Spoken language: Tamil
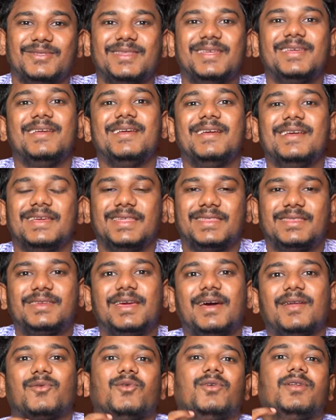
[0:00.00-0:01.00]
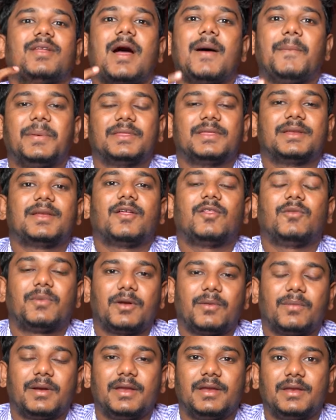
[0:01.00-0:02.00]
வந்து எஸ்டிஆர் கூட நாற்பத்தெட்டாவது
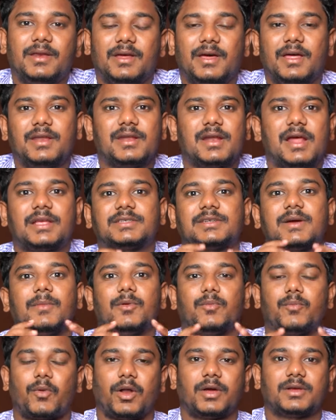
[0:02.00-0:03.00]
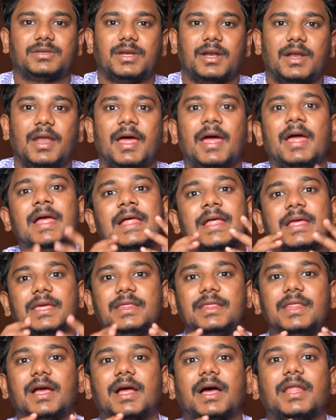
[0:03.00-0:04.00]
படம் பண்ணிட்டு பண்ணியிருக்காரு ராஜ்கமல் ப்ரொடக்ஷனில்
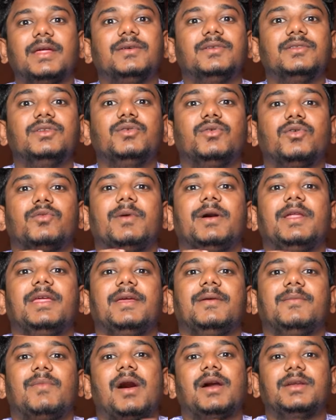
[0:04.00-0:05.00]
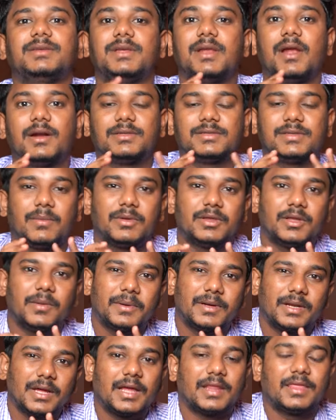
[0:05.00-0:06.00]
இந்த கதை வந்துட்டு ஒரு மாதிரி மார்ஷியல் ஆர்ட்ஸ்
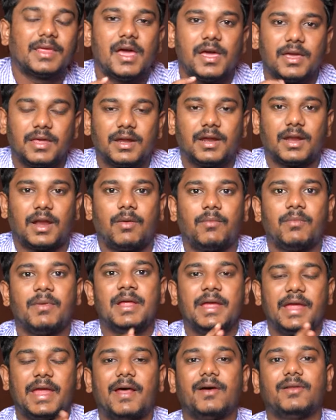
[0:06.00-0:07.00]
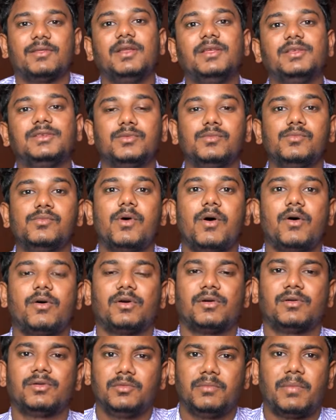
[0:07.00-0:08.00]
சம்மந்தப்பட்ட கதையாக இருக்கலாம் ஏன்னா வந்துட்டு சிம்பு
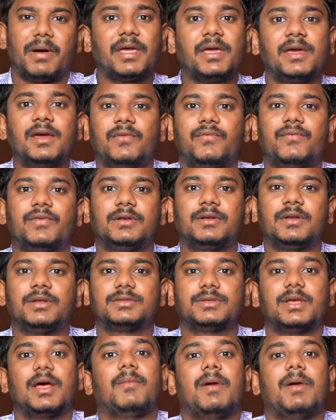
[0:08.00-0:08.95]
அவர்கள் வந்து பயங்கர ஃபிட்னஸாக